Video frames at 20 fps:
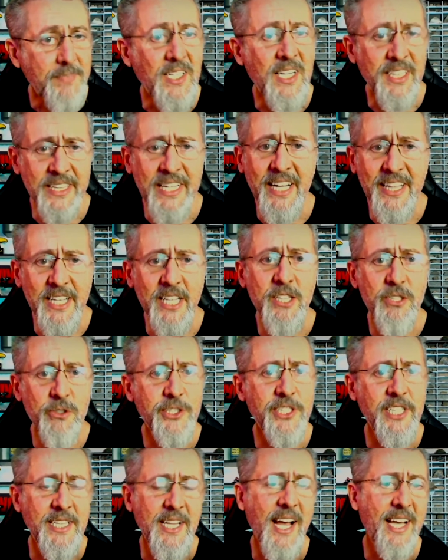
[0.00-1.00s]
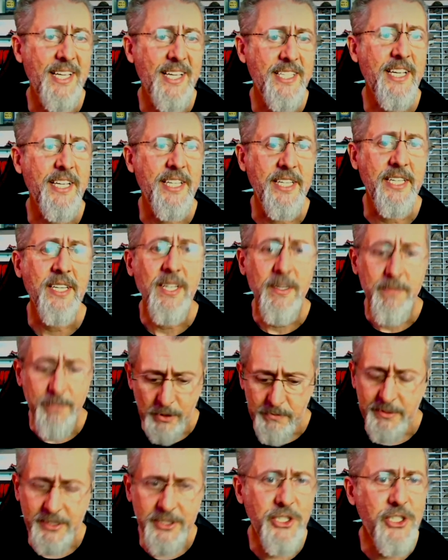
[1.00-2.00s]
tá dando sinais aí, pelo
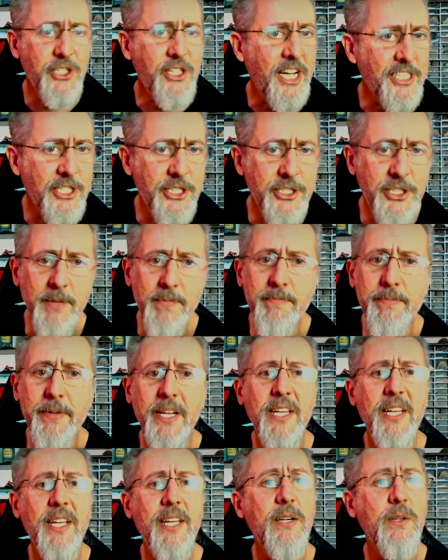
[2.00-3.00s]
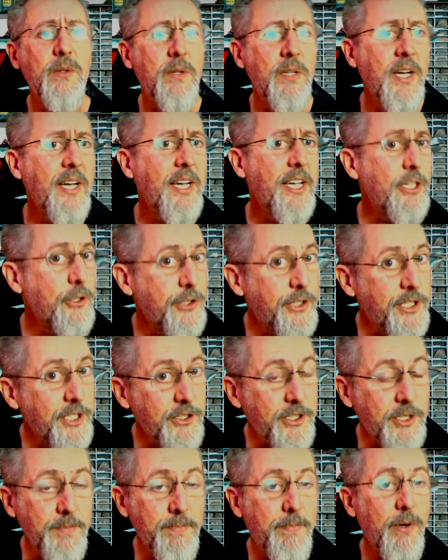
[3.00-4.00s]
menos de taxa de emprego, redução
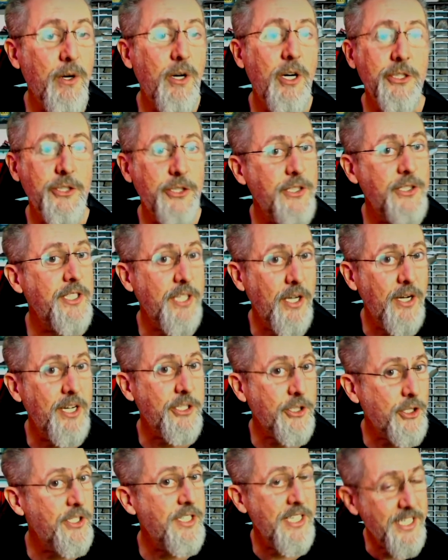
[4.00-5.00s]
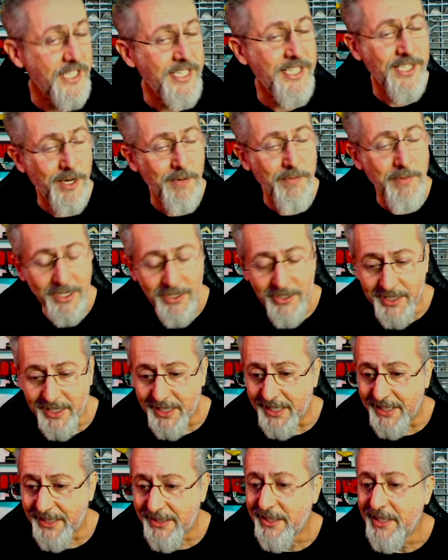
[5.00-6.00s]
de impostos, então as coisas estão
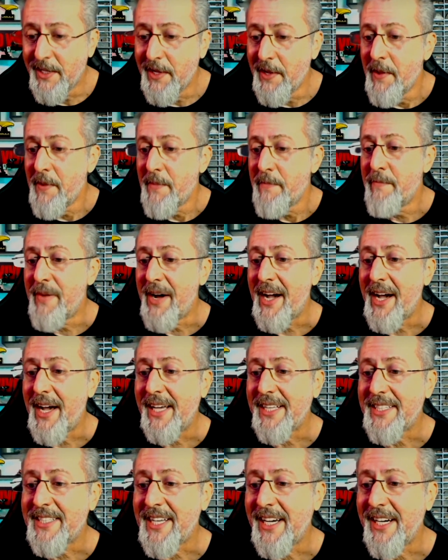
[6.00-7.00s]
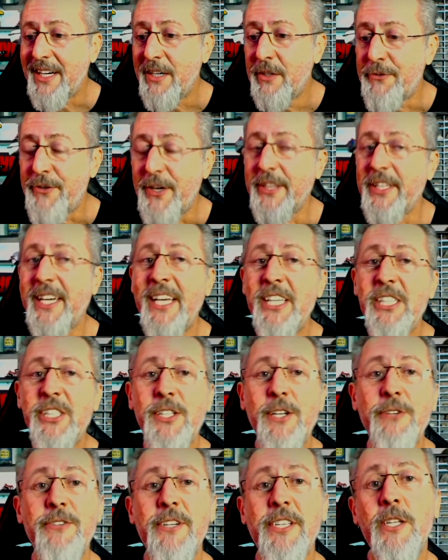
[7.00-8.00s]
melhorando, mas a, ah, o fato é que a gente
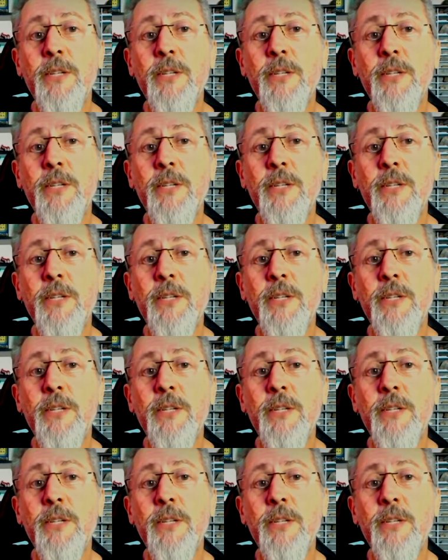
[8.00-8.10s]
está fazendo